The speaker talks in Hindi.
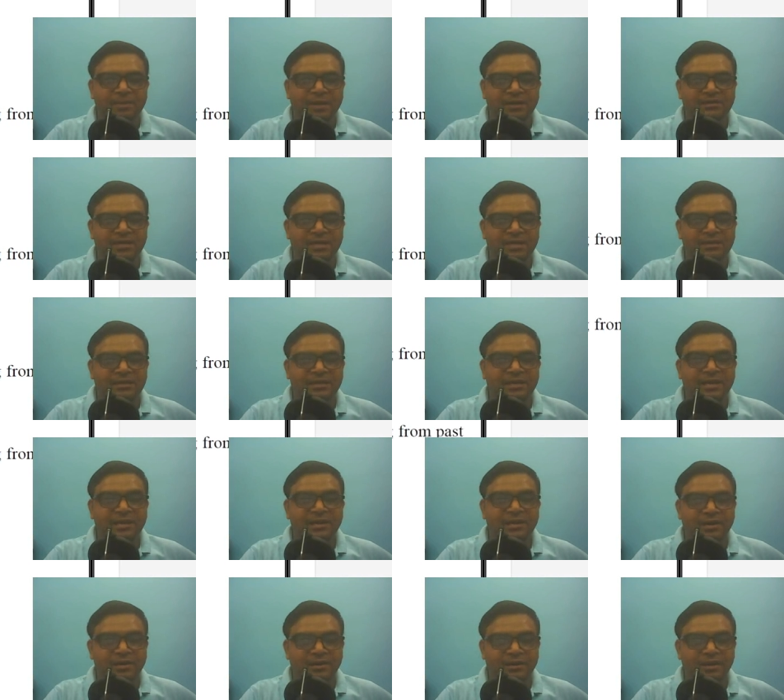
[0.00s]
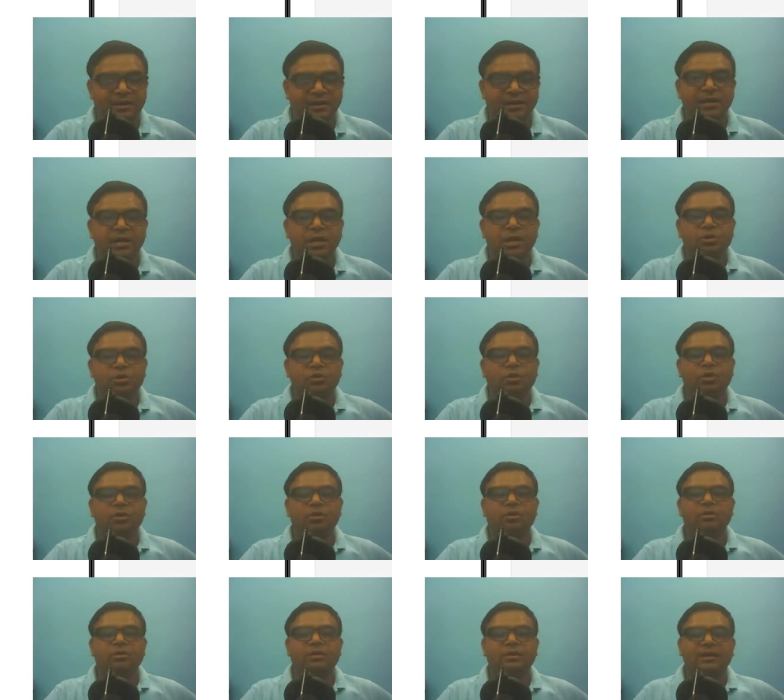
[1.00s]
पास आती है लर्निंग तो
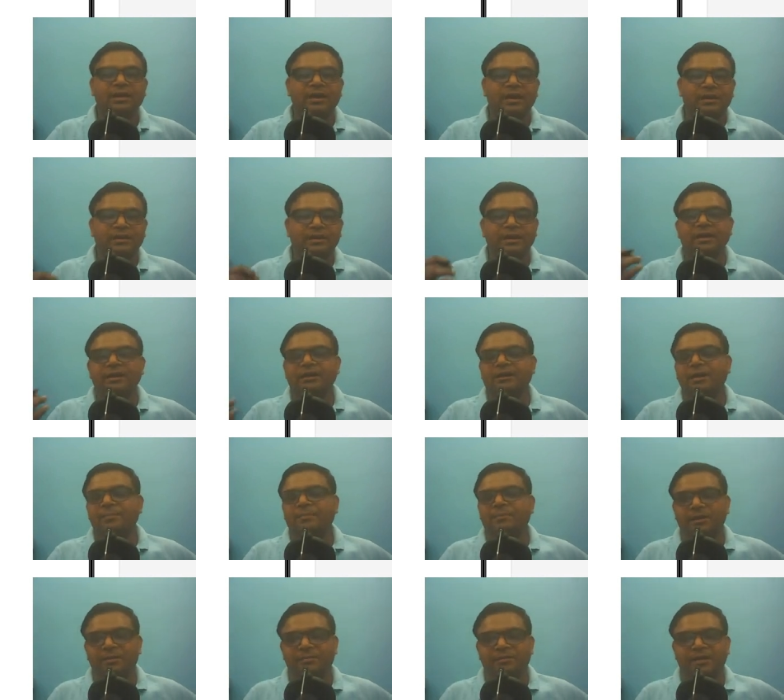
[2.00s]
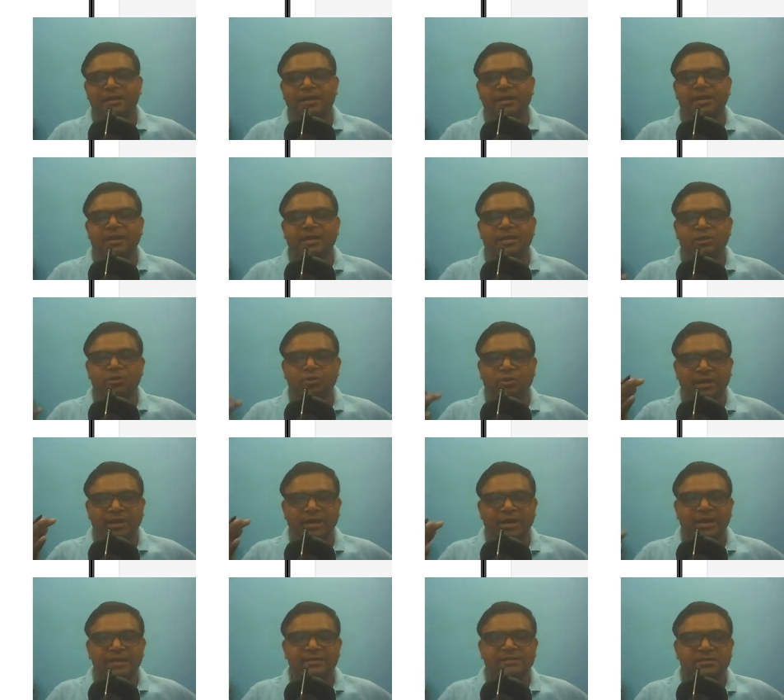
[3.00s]
लर्निंग का मतलब यह है कि जो
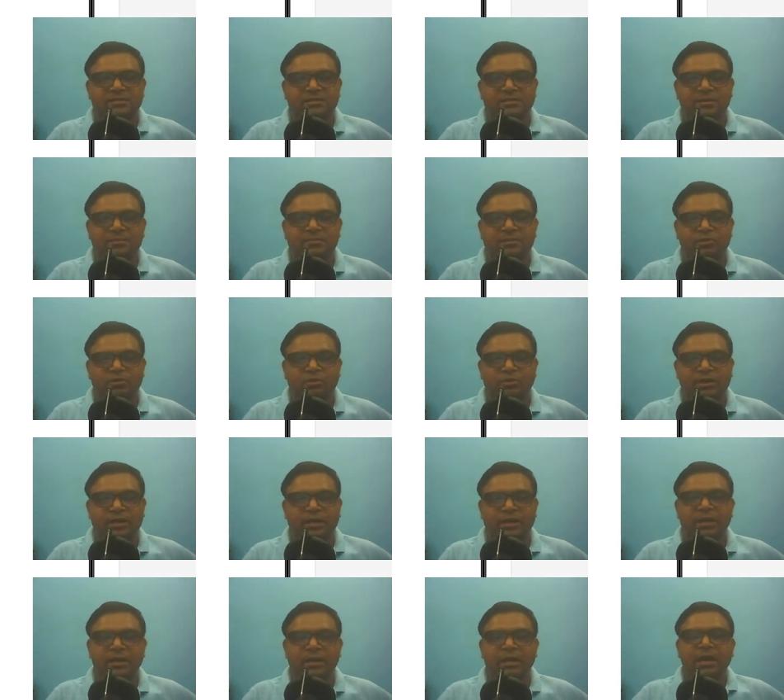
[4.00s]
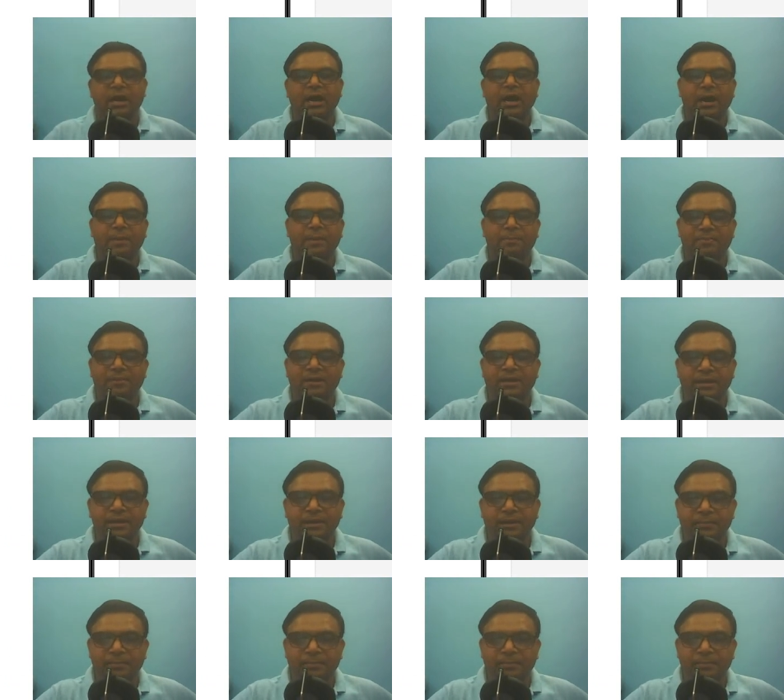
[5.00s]
एआई सिस्टम जो है अपने